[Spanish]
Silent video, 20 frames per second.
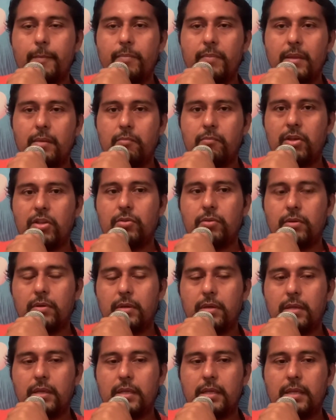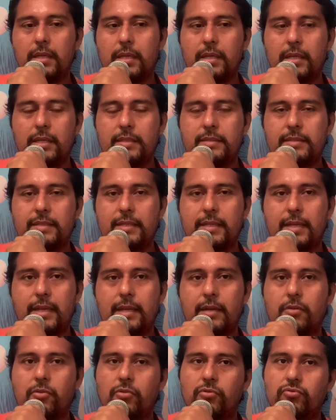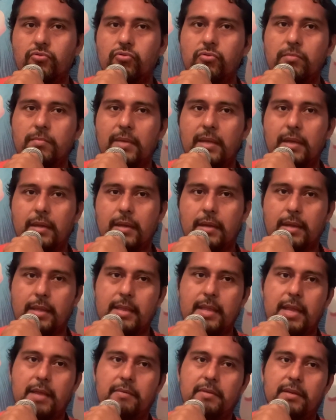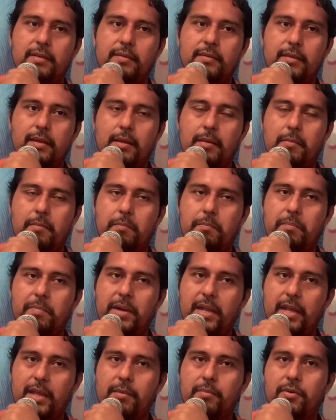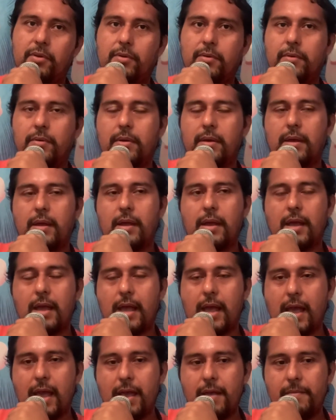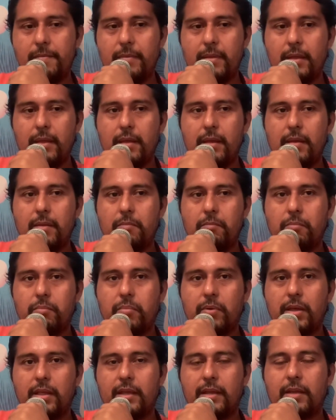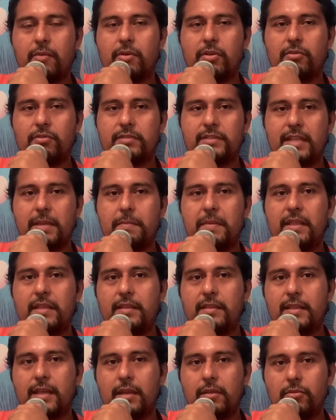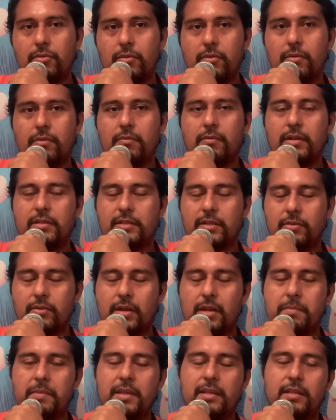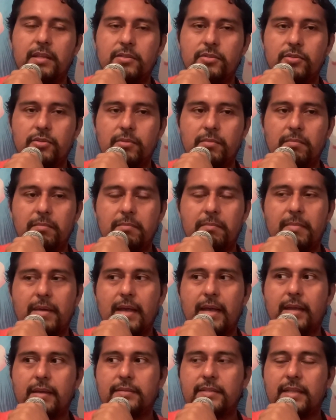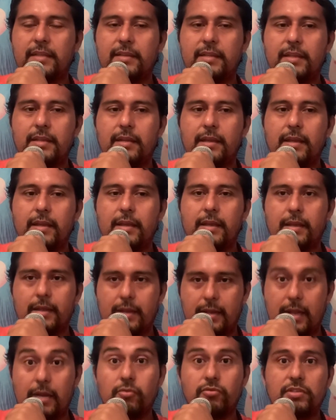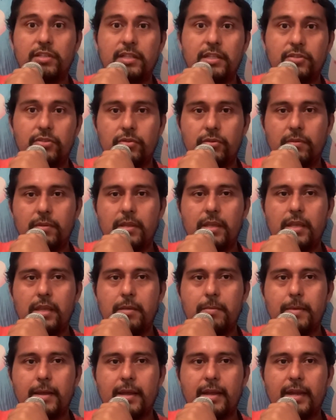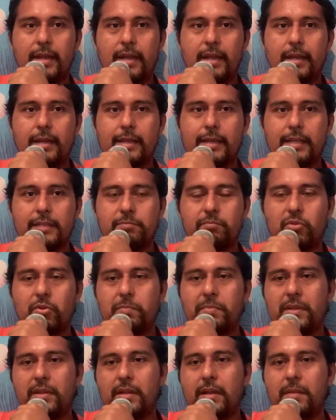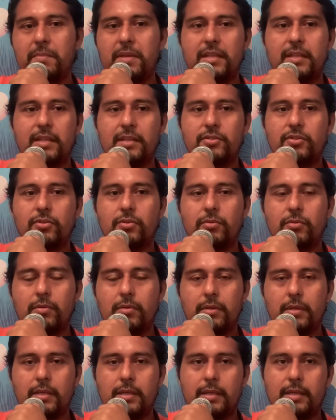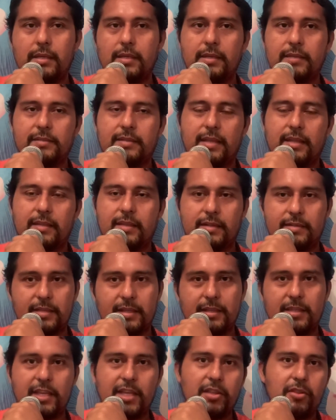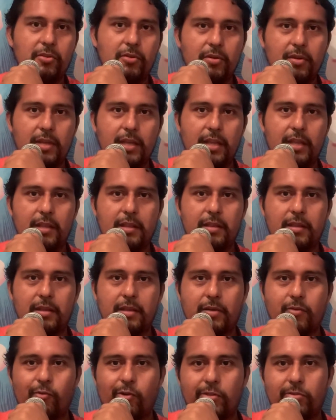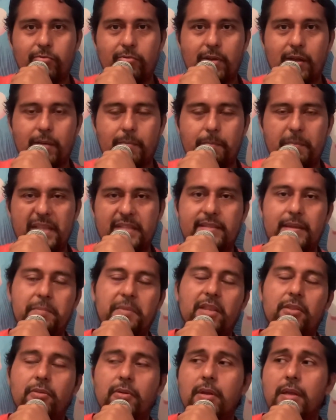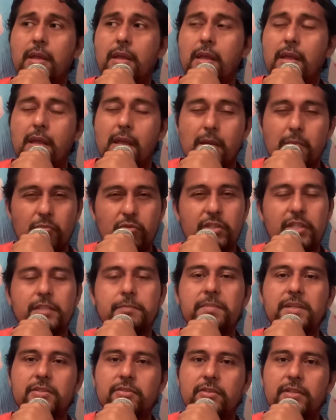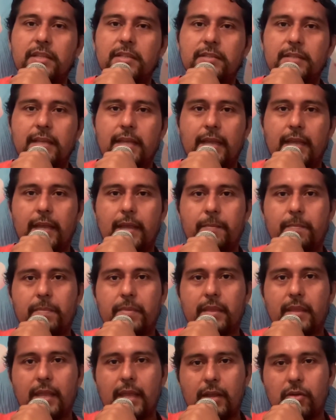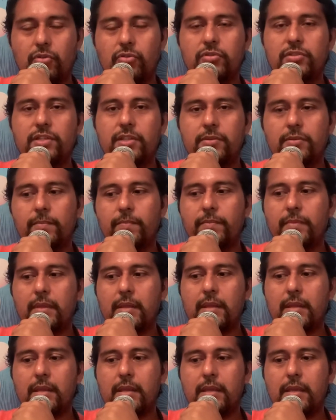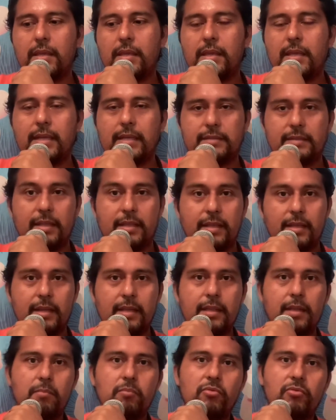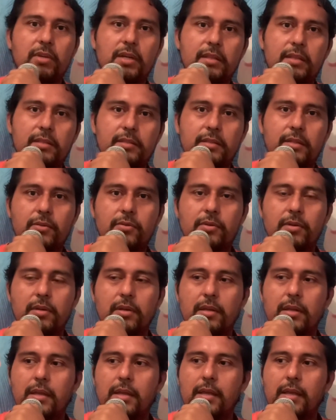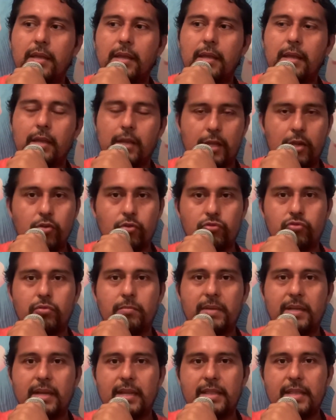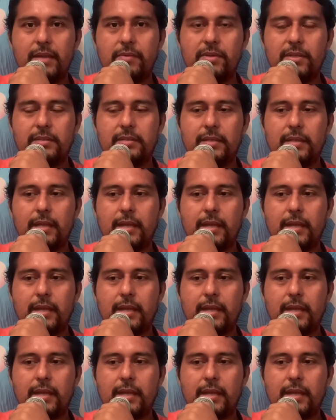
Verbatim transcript: Bueno, y si él consume cannabis previo a, puede que cuando esté meditando o haciendo la meditación va a sentir la alucinación y va a creer que es propia de la meditación y está trascendiendo en cuanto a pensamiento. Muchas personas que he conocido y que se dedican al mundo artístico y consumen cannabis,